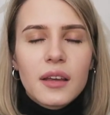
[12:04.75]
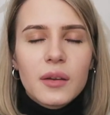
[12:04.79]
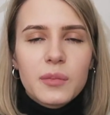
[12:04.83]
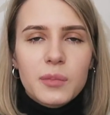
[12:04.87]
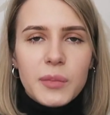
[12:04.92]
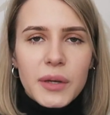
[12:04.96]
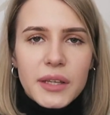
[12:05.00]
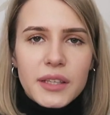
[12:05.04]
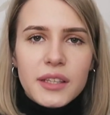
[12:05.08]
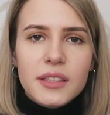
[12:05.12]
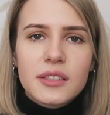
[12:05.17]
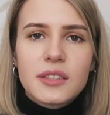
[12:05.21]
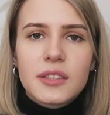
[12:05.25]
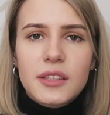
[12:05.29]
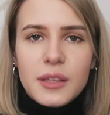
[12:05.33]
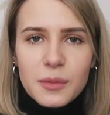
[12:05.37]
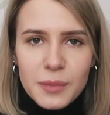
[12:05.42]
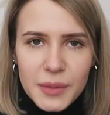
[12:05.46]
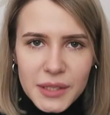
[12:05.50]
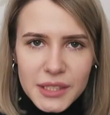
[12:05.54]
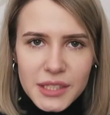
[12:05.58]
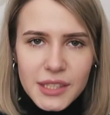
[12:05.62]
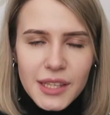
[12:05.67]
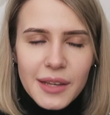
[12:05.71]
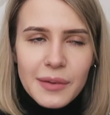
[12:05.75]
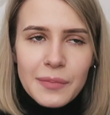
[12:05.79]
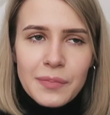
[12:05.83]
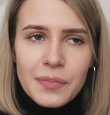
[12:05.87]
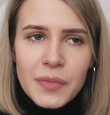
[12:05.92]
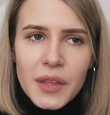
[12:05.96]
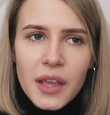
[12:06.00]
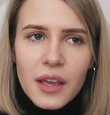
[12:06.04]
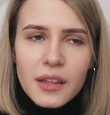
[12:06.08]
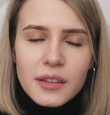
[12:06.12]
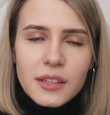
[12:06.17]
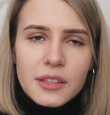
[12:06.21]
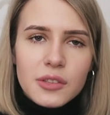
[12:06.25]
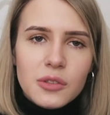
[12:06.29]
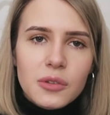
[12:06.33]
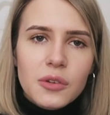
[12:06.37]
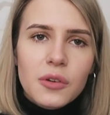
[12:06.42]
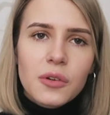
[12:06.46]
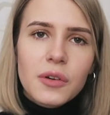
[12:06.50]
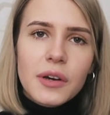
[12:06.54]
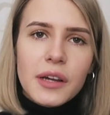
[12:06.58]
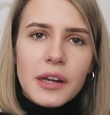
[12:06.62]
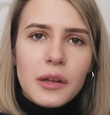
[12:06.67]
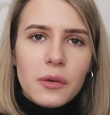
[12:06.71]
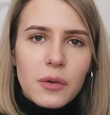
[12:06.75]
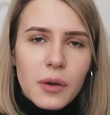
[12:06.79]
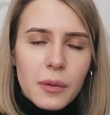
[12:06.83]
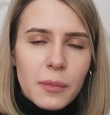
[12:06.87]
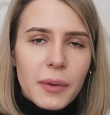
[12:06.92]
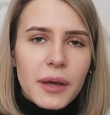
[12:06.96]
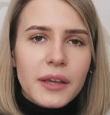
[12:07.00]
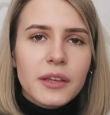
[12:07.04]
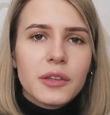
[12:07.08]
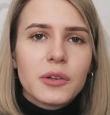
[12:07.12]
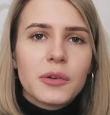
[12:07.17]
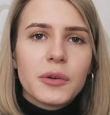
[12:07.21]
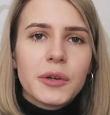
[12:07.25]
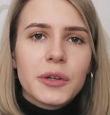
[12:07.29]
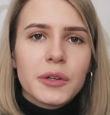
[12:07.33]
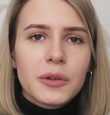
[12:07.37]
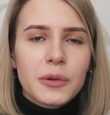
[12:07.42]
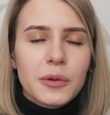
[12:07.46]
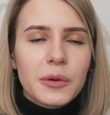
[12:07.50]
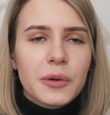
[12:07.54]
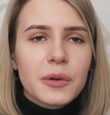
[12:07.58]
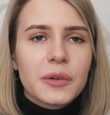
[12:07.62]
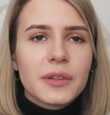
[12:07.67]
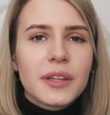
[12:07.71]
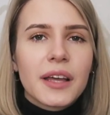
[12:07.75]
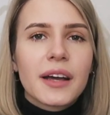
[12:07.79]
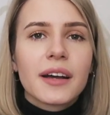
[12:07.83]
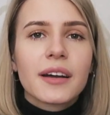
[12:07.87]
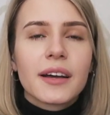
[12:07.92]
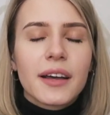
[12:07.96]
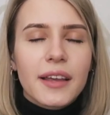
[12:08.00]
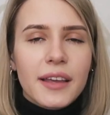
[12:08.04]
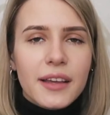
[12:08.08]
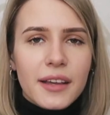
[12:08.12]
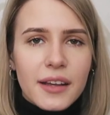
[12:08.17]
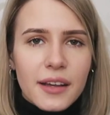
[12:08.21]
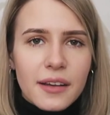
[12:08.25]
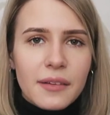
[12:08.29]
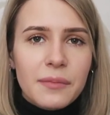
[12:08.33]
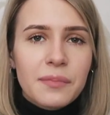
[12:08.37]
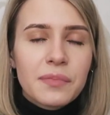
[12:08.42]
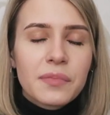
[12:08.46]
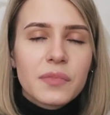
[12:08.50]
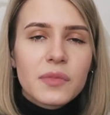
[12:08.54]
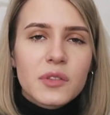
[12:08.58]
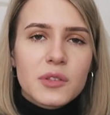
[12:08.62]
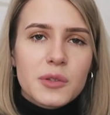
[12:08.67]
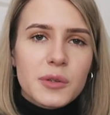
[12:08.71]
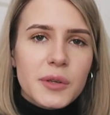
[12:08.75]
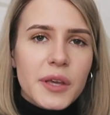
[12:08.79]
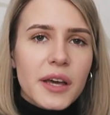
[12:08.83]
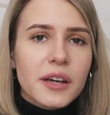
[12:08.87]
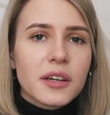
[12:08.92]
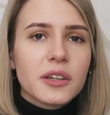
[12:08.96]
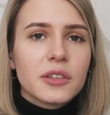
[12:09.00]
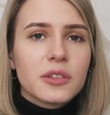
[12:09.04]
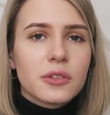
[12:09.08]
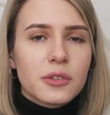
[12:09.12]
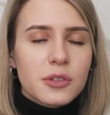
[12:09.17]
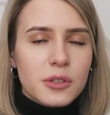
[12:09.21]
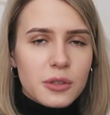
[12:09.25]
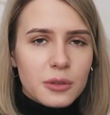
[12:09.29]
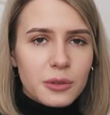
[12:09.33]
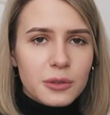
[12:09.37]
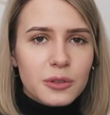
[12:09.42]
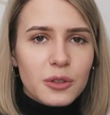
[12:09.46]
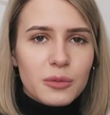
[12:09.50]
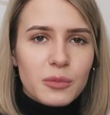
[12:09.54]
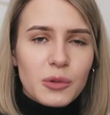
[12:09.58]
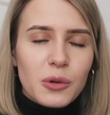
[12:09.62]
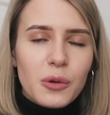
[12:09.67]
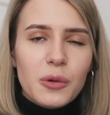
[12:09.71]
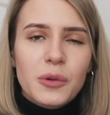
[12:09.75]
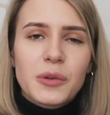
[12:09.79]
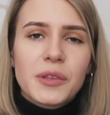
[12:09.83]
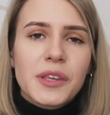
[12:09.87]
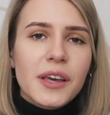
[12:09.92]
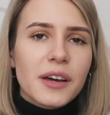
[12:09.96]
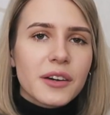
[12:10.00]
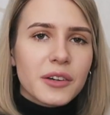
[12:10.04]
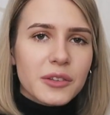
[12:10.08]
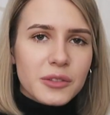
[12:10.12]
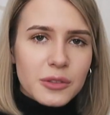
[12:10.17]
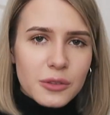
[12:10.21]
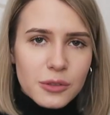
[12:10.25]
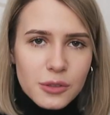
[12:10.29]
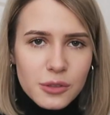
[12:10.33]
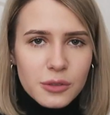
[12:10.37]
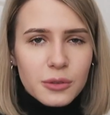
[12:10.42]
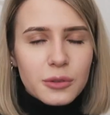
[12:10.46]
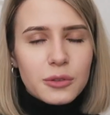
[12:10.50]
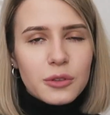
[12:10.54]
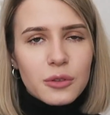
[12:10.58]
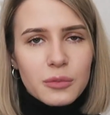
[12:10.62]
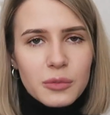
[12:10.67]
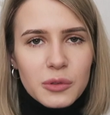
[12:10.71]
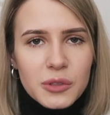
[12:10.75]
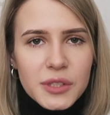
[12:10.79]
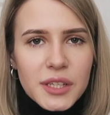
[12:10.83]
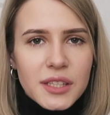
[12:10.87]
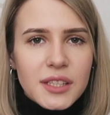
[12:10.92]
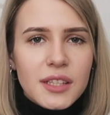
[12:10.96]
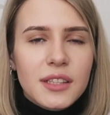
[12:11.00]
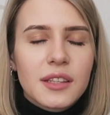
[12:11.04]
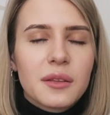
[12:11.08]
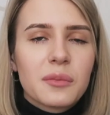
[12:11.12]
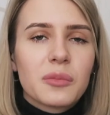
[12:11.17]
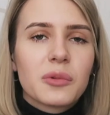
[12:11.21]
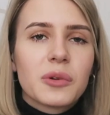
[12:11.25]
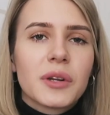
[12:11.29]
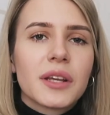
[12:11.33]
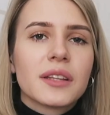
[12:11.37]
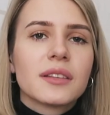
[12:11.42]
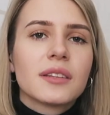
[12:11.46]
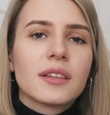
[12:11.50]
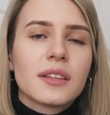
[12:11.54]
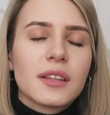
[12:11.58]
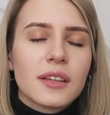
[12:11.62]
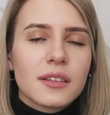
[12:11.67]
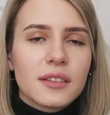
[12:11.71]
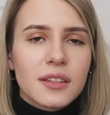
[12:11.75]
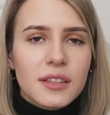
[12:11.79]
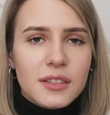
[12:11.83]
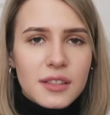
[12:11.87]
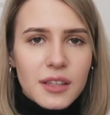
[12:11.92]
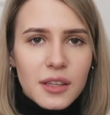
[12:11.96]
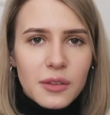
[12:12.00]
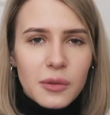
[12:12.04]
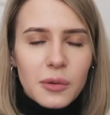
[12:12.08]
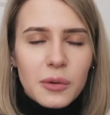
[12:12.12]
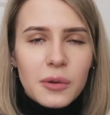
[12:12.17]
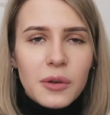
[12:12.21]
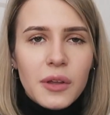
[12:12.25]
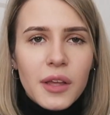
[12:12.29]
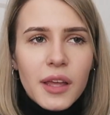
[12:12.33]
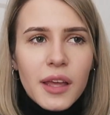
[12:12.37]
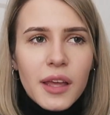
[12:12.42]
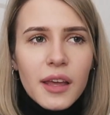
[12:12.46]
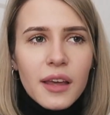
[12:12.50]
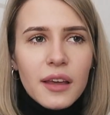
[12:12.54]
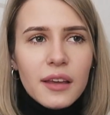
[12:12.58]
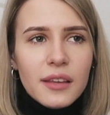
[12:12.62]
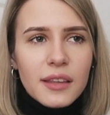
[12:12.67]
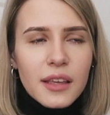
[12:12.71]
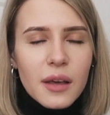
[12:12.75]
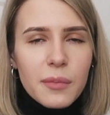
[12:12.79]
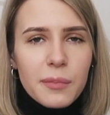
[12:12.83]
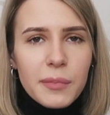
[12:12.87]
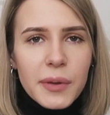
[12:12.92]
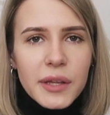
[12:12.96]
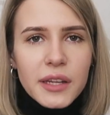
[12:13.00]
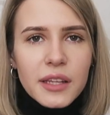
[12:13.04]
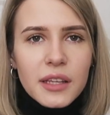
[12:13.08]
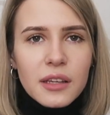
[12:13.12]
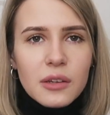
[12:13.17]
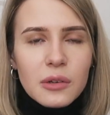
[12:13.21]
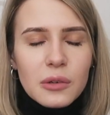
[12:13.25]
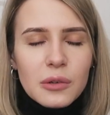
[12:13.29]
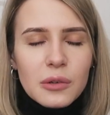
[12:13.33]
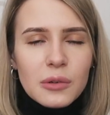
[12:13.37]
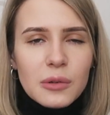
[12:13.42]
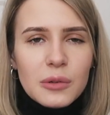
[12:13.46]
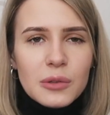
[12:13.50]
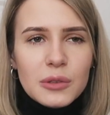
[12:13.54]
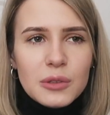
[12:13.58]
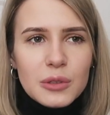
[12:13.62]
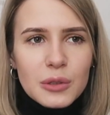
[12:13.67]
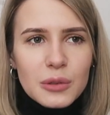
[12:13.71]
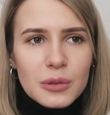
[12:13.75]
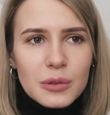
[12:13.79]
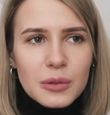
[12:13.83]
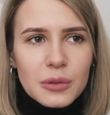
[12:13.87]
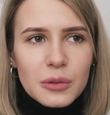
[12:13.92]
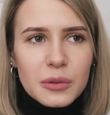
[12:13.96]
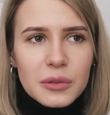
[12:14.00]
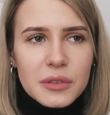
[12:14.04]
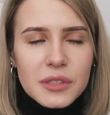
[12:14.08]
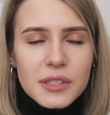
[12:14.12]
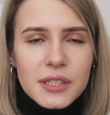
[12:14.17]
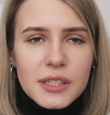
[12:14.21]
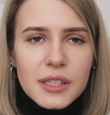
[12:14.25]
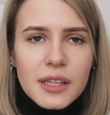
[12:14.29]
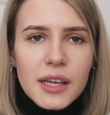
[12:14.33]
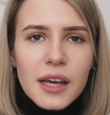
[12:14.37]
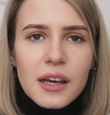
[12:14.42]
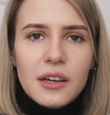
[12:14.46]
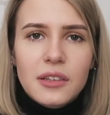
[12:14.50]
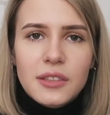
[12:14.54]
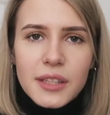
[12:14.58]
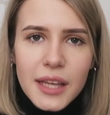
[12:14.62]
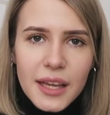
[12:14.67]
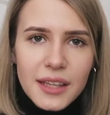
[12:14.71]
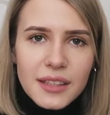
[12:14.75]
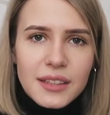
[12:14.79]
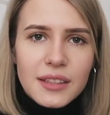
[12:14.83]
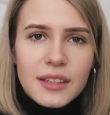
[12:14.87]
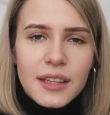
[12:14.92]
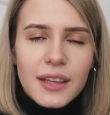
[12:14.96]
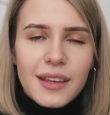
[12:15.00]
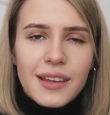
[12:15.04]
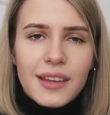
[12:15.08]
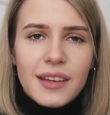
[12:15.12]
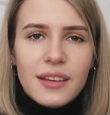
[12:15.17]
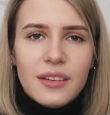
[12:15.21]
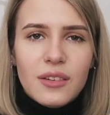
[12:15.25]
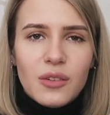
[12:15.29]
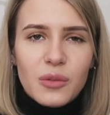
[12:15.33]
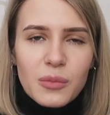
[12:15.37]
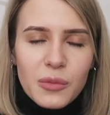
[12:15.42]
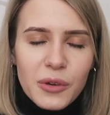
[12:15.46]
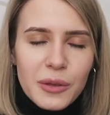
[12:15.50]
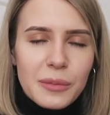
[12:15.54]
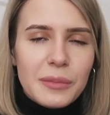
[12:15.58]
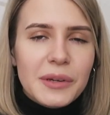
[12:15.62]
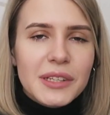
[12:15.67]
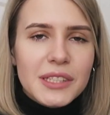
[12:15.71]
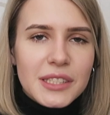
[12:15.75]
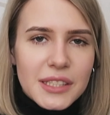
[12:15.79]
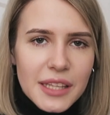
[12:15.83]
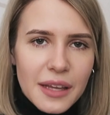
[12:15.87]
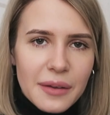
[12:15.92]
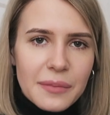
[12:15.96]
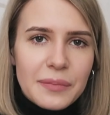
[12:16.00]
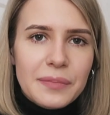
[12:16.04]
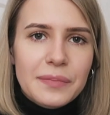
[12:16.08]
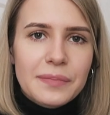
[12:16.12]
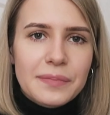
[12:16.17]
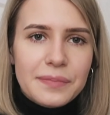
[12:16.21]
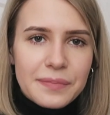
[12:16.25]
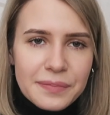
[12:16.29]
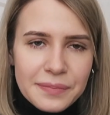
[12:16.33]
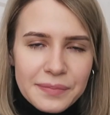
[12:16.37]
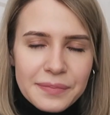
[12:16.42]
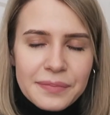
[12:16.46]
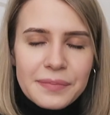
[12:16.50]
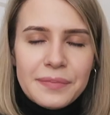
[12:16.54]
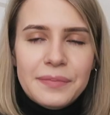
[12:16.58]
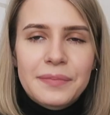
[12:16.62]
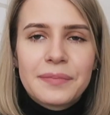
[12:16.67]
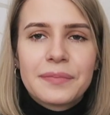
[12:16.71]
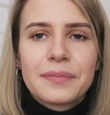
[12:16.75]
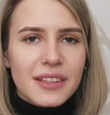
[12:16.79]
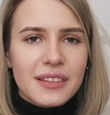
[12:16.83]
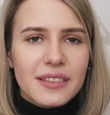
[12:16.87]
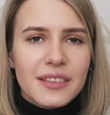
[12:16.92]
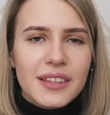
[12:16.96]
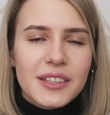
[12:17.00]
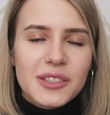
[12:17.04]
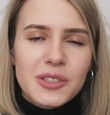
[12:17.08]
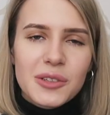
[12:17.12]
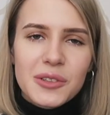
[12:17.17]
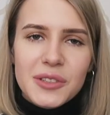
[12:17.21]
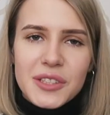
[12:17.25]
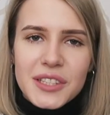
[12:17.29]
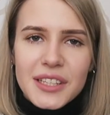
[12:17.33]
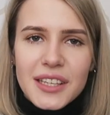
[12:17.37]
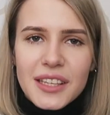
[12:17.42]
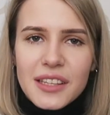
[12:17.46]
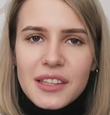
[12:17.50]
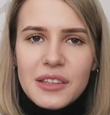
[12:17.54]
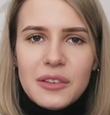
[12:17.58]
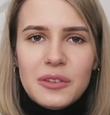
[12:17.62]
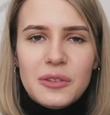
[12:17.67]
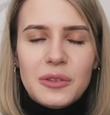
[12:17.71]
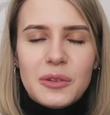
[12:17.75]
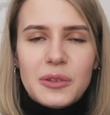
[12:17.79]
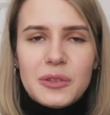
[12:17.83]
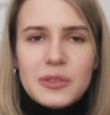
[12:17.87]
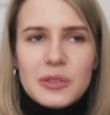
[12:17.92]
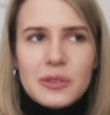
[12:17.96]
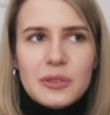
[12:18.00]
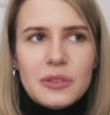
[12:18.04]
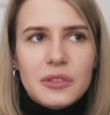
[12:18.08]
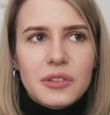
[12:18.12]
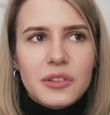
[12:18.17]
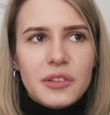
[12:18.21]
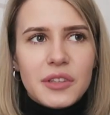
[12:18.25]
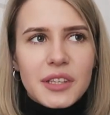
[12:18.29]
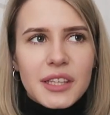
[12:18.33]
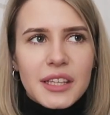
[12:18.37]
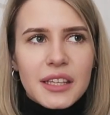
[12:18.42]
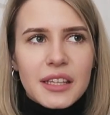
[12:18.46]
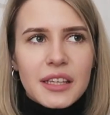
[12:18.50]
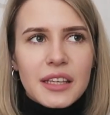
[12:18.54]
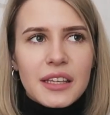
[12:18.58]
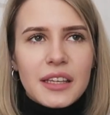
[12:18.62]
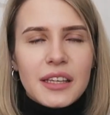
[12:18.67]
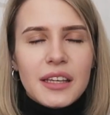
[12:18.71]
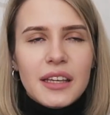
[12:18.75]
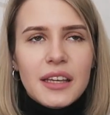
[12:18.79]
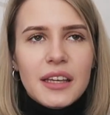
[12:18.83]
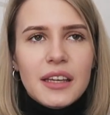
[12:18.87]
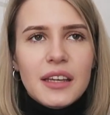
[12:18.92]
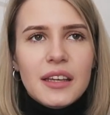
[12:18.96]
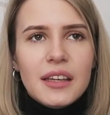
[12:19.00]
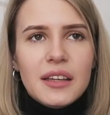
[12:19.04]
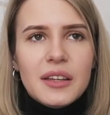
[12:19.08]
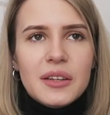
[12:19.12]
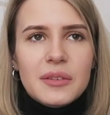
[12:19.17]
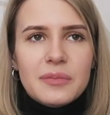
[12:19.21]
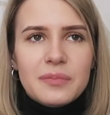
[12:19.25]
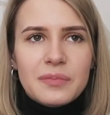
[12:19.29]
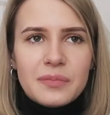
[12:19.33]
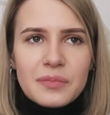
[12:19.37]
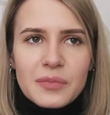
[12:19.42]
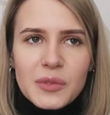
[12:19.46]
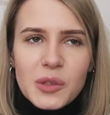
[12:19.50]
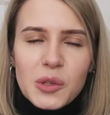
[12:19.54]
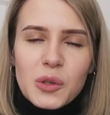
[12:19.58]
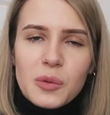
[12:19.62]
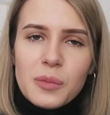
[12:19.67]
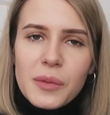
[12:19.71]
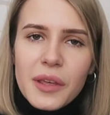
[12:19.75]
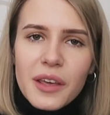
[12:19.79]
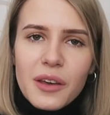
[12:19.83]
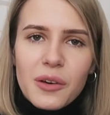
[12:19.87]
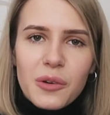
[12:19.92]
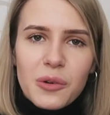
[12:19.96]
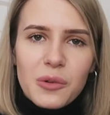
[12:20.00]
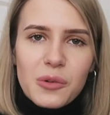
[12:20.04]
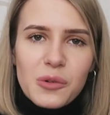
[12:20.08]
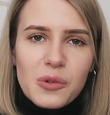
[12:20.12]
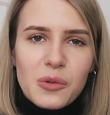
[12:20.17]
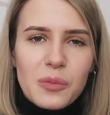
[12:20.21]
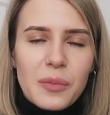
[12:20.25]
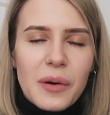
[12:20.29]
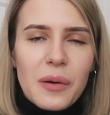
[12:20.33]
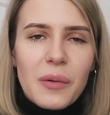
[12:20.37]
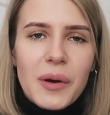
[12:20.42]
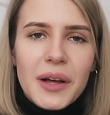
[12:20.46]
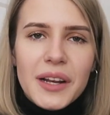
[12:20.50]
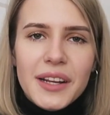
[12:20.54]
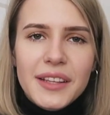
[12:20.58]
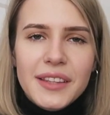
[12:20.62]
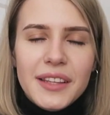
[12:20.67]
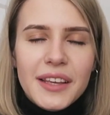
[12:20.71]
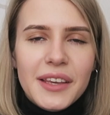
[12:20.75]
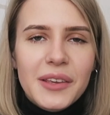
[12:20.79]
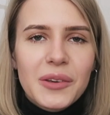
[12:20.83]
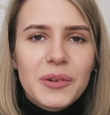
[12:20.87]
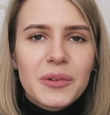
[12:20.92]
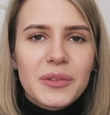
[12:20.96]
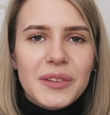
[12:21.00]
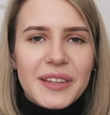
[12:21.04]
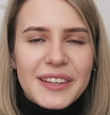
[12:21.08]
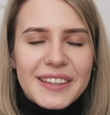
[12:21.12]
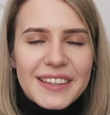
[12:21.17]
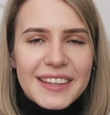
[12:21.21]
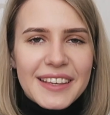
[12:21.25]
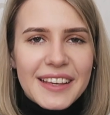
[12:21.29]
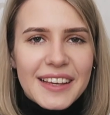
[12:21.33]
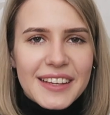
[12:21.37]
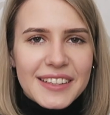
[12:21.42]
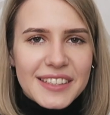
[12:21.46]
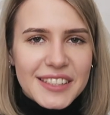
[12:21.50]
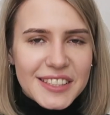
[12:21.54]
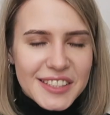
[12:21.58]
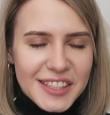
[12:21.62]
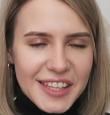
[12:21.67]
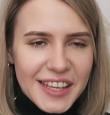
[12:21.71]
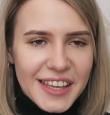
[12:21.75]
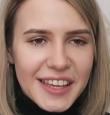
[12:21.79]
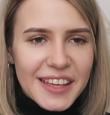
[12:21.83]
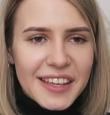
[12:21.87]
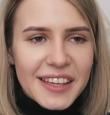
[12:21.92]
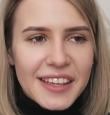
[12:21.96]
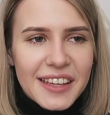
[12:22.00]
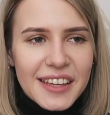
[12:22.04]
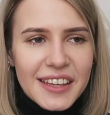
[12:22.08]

まあ、気づきましたでそこからはいろいろ何回か通訳の仕事も翻訳の仕事もさせてもらってたんですけどやっぱりこうちょっと違うなって思いました、うん、で正直に言うとその時うん、夢を奪われたような気がして